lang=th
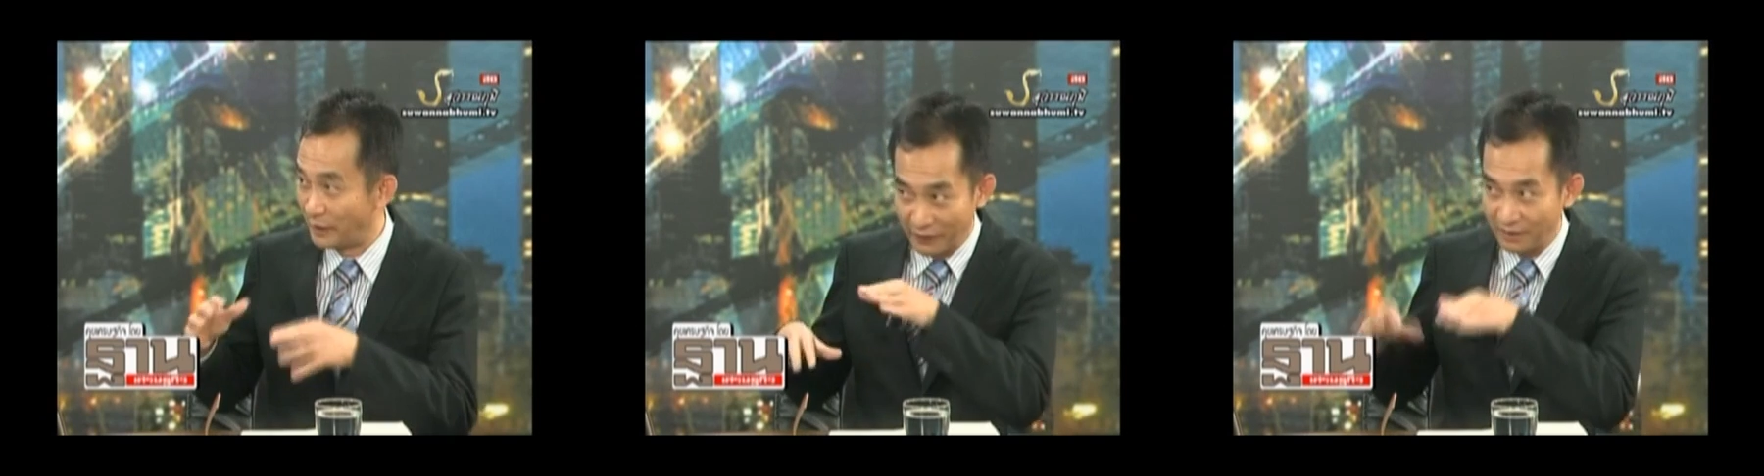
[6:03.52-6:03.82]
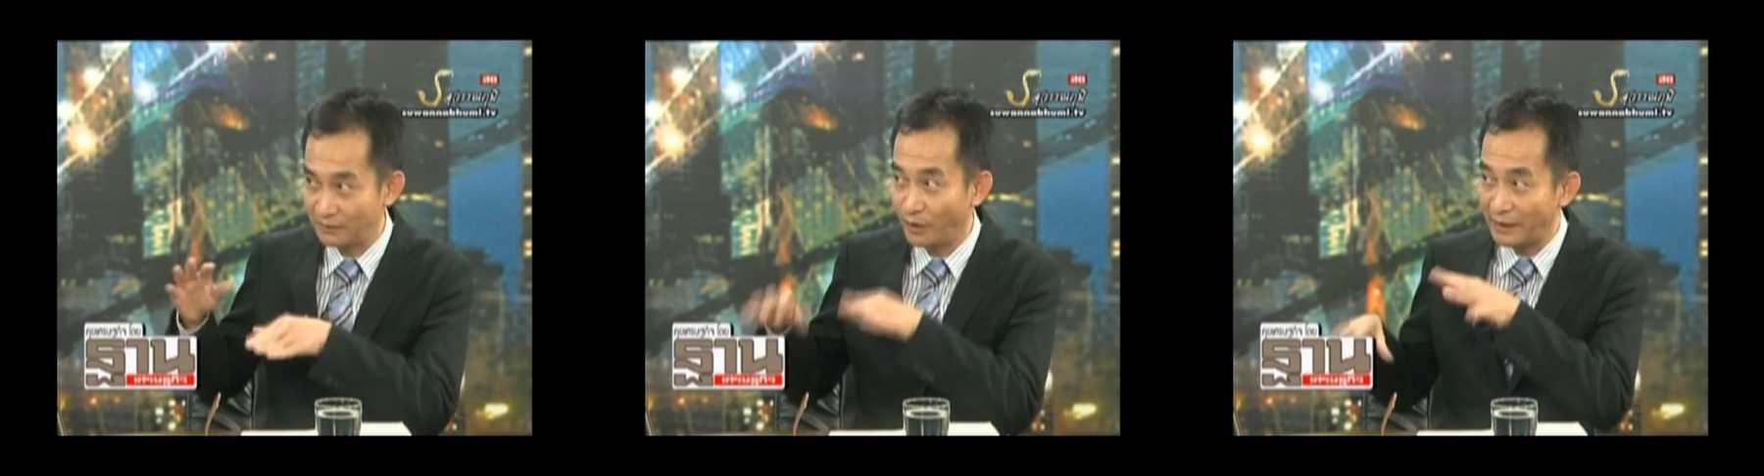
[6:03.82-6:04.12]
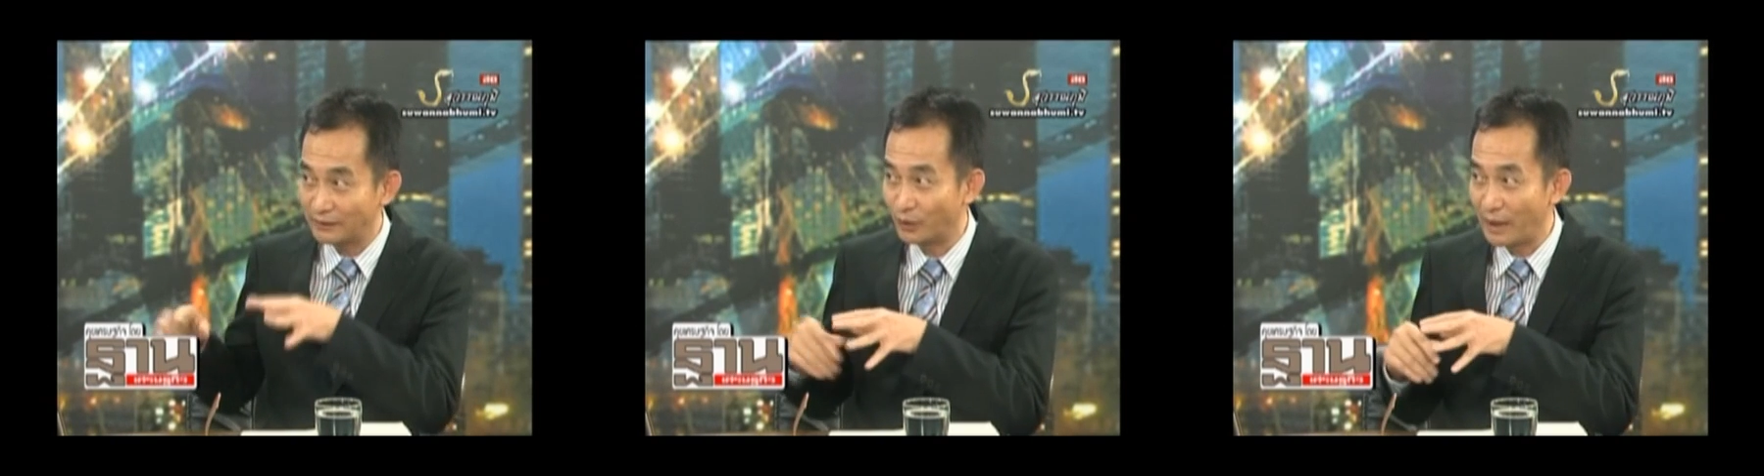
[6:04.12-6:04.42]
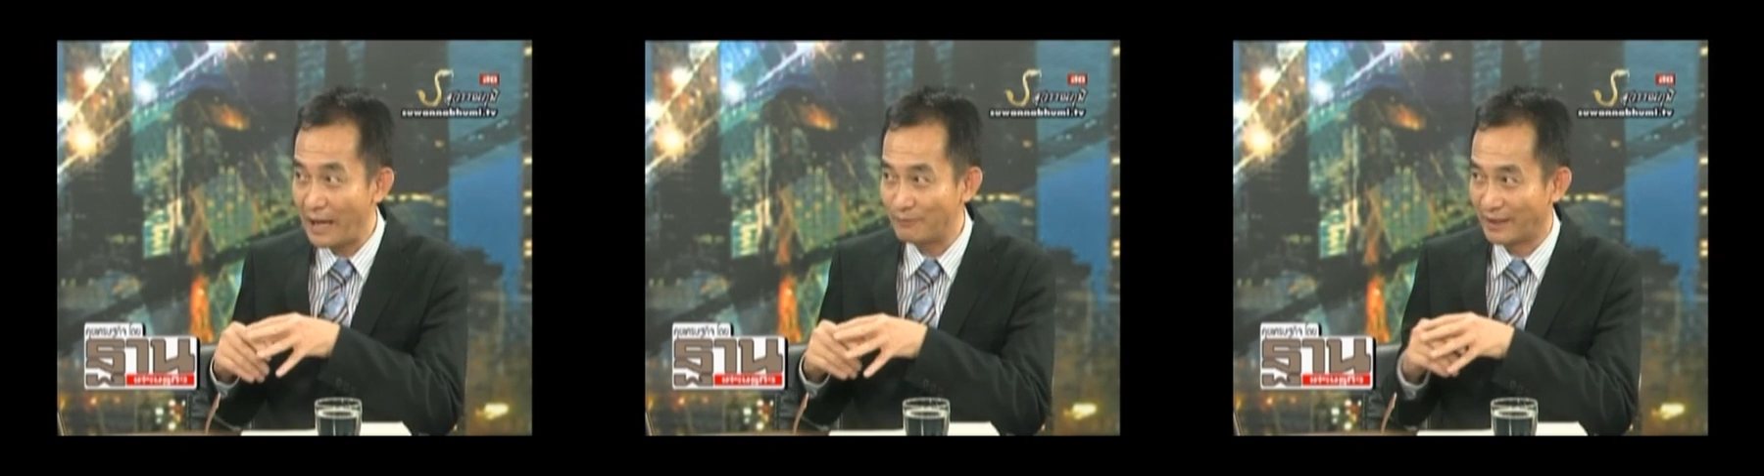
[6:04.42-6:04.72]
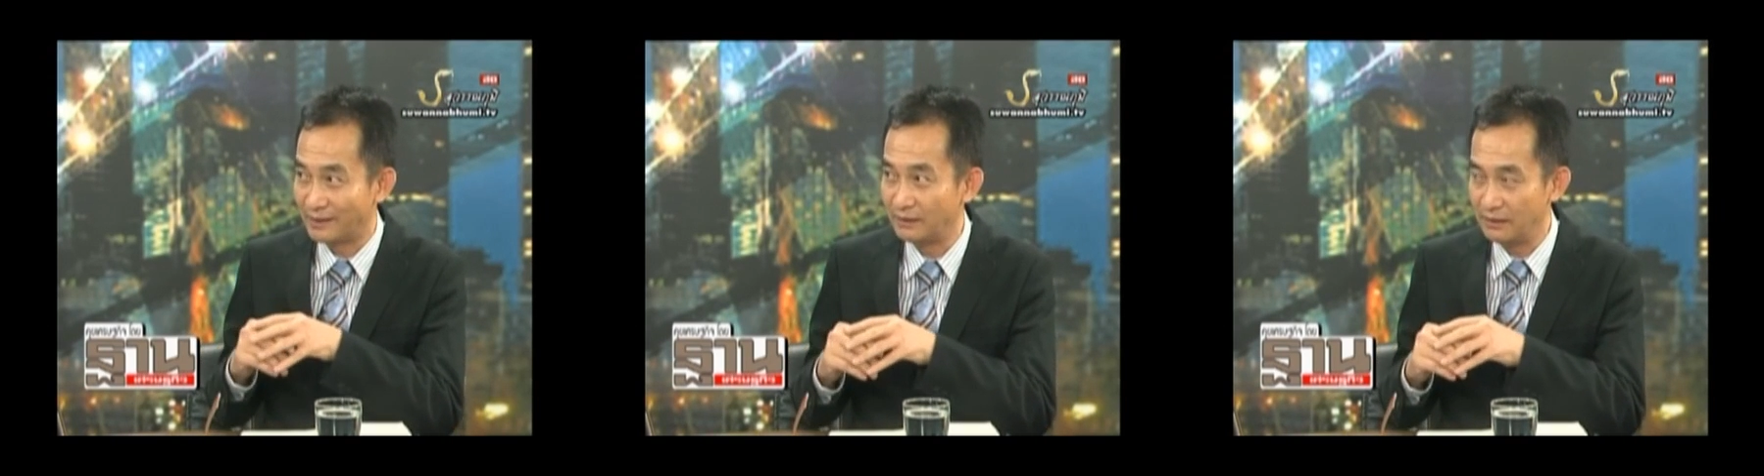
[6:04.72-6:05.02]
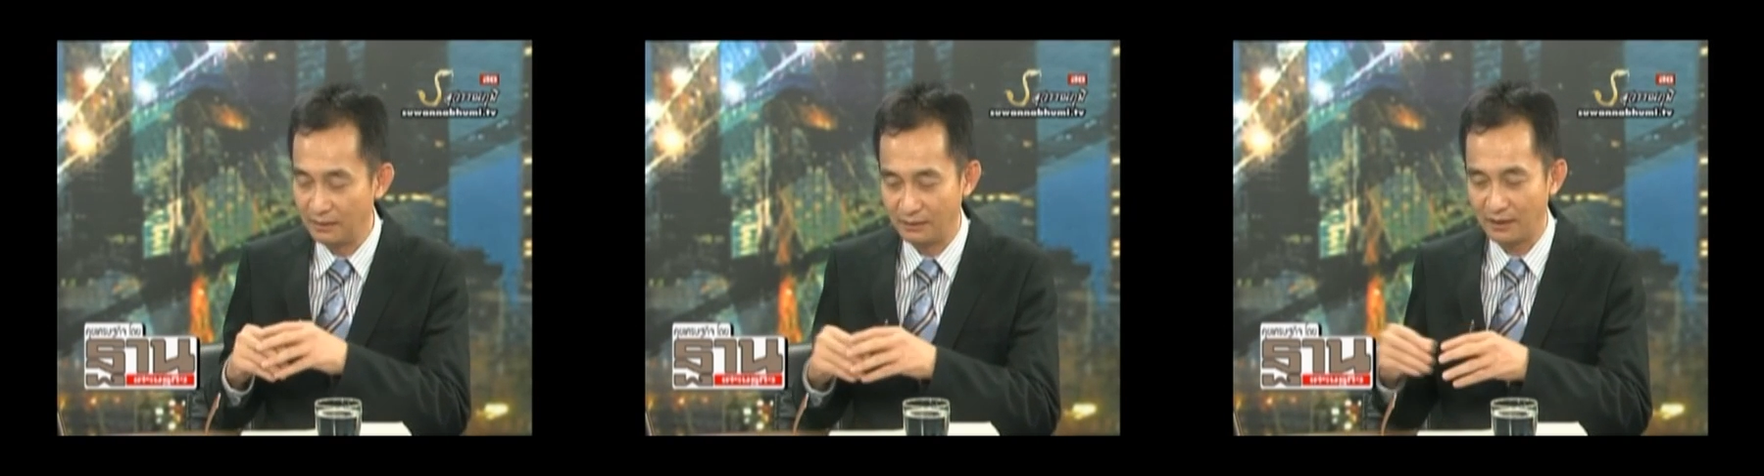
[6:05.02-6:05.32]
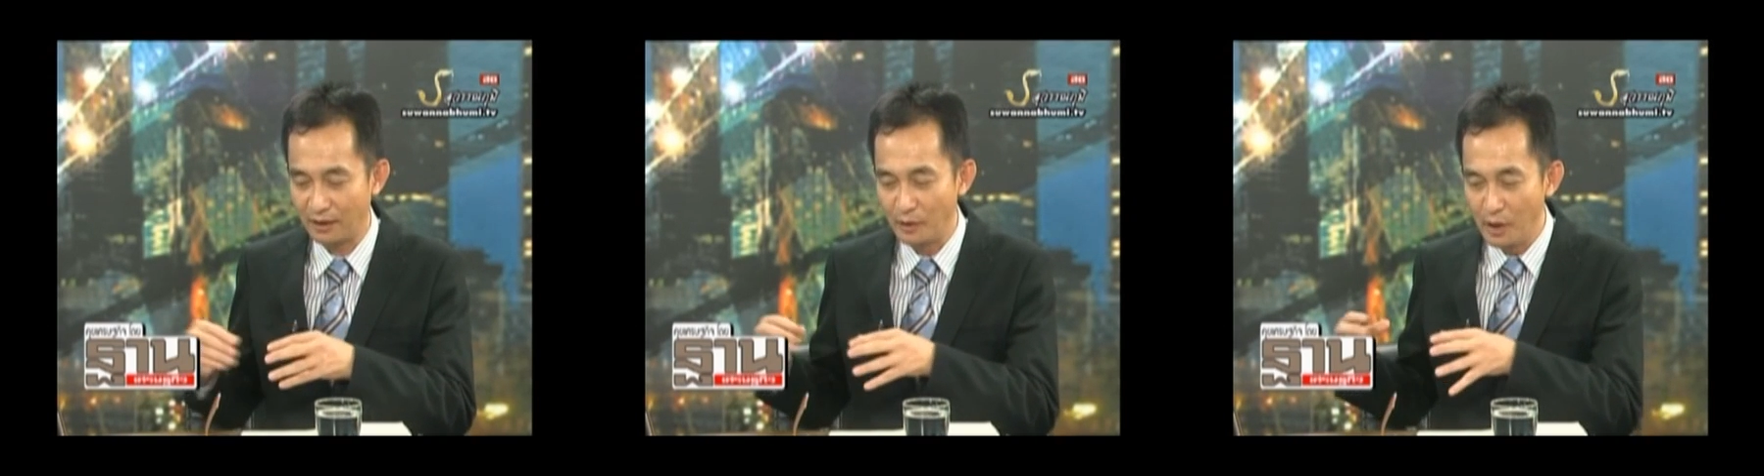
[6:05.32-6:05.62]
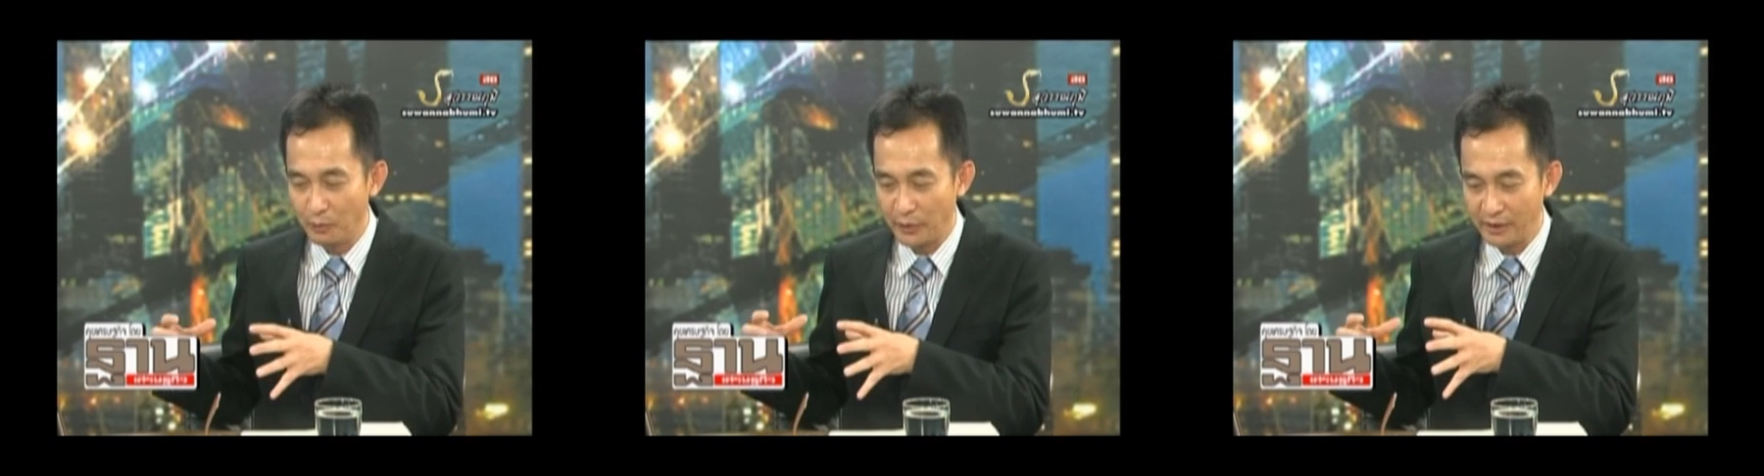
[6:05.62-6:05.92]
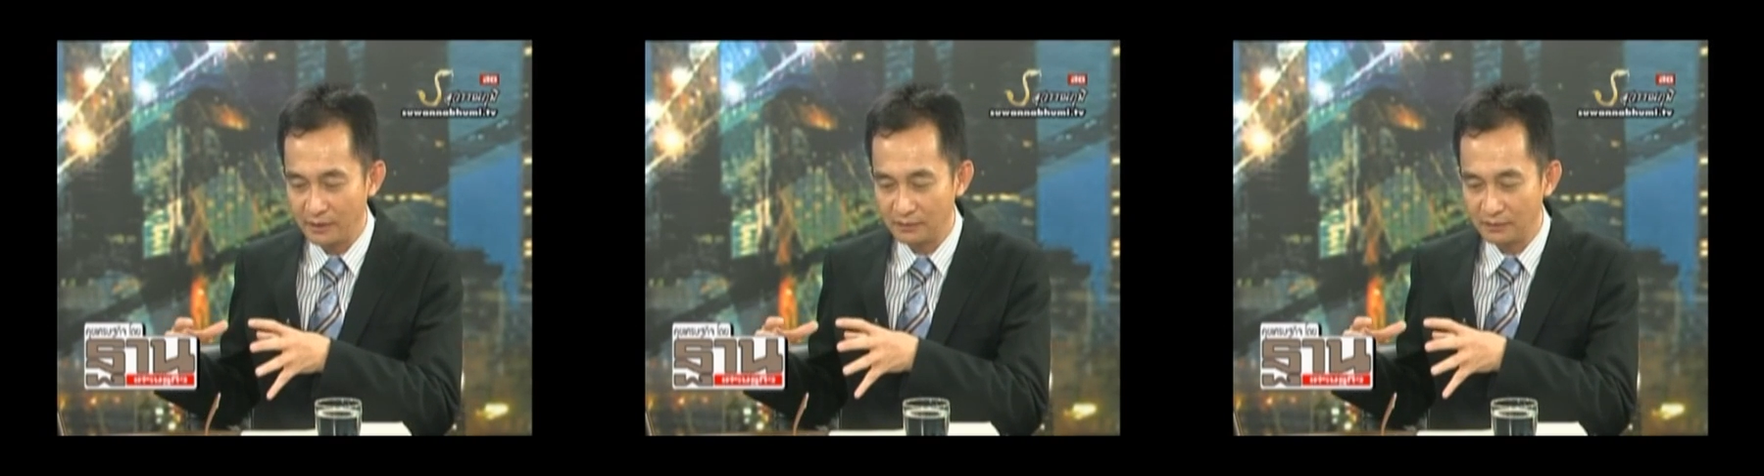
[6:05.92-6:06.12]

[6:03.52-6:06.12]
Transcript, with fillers: มันค่อนข้างตรงข้ามกันนะครับเพราะฉะนั้นท